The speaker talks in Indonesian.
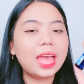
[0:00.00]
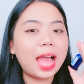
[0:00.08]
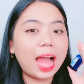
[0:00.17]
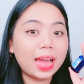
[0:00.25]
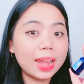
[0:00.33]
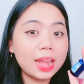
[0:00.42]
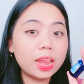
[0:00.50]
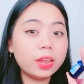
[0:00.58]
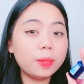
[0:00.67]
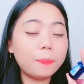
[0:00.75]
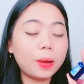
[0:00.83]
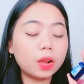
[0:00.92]
akan ada
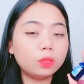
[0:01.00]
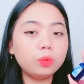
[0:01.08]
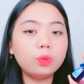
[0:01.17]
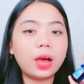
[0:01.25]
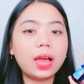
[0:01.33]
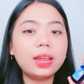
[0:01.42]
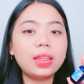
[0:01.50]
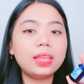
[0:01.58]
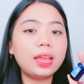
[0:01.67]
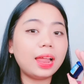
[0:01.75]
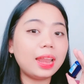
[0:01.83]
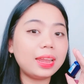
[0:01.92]
di part 2
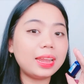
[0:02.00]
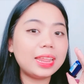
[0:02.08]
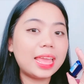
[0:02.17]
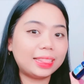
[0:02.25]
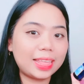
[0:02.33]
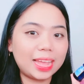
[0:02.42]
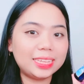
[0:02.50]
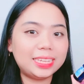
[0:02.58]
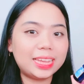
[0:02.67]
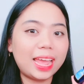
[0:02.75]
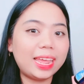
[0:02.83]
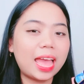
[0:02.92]
nanti kalian lihat
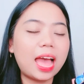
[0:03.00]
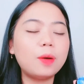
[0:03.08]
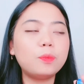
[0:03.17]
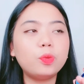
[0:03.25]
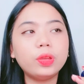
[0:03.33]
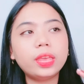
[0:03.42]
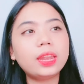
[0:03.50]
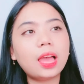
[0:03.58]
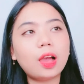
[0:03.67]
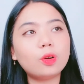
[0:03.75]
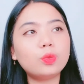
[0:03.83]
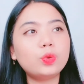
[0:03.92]
aja ya
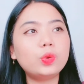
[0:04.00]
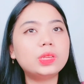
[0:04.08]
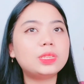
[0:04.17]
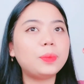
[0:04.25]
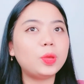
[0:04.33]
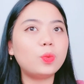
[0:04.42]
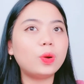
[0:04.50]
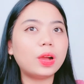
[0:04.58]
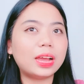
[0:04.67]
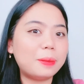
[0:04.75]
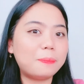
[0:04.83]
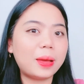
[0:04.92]
mungkin aku seminggu
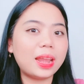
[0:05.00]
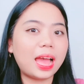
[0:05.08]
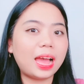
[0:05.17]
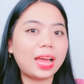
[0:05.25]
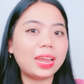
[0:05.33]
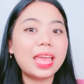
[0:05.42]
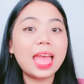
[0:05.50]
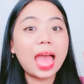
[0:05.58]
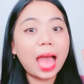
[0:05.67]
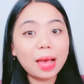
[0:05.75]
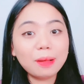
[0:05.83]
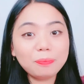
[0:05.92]
ke depan akan
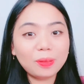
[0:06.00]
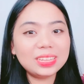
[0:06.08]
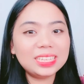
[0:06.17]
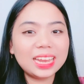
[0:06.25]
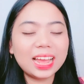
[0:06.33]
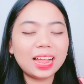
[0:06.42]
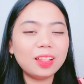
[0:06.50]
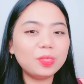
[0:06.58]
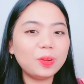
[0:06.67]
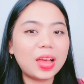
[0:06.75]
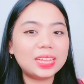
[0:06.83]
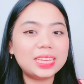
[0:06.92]
upload jadi kalian
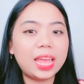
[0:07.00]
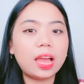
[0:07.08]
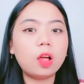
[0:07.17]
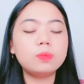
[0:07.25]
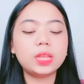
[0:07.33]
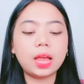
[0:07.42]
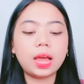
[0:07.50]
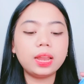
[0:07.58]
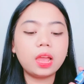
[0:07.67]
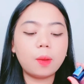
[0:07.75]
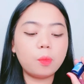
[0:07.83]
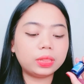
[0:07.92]
tunggu aja ya kalau misalnya
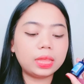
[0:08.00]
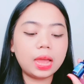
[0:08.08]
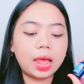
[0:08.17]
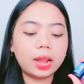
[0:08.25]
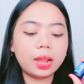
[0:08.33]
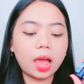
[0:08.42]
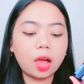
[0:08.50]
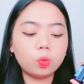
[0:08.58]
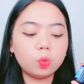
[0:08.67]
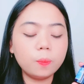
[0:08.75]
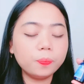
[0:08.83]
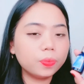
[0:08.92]
kalian nggak mau ketinggalan aku